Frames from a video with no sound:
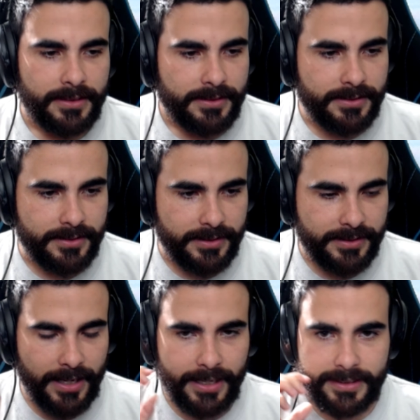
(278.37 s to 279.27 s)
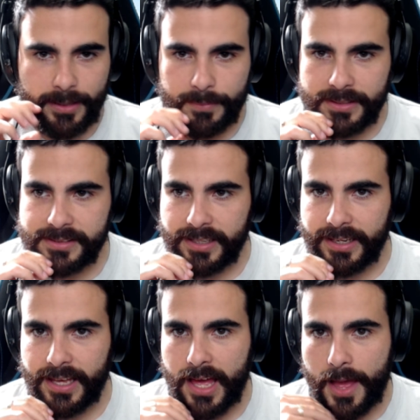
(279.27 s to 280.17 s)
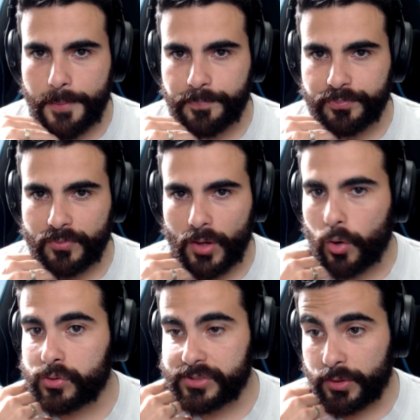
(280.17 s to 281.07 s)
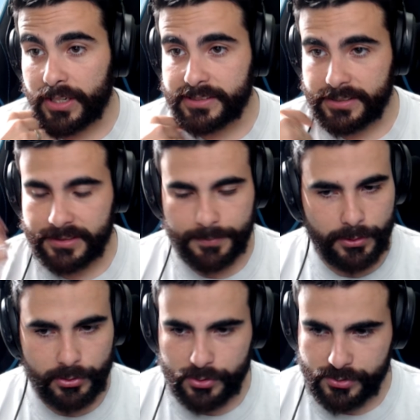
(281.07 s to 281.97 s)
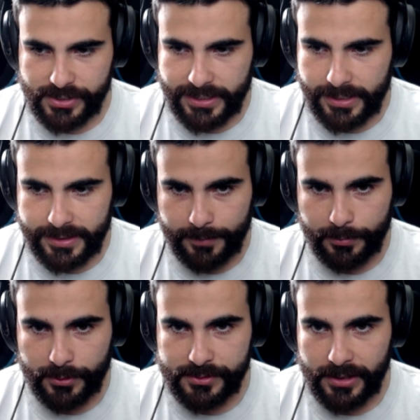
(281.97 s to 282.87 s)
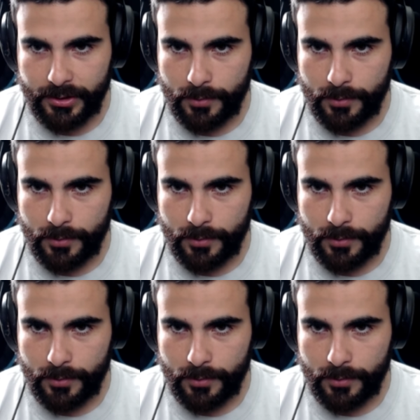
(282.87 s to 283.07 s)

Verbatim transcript: Si sale también sería 11 horas 15 minutos, o sea que aquí tampoco salió.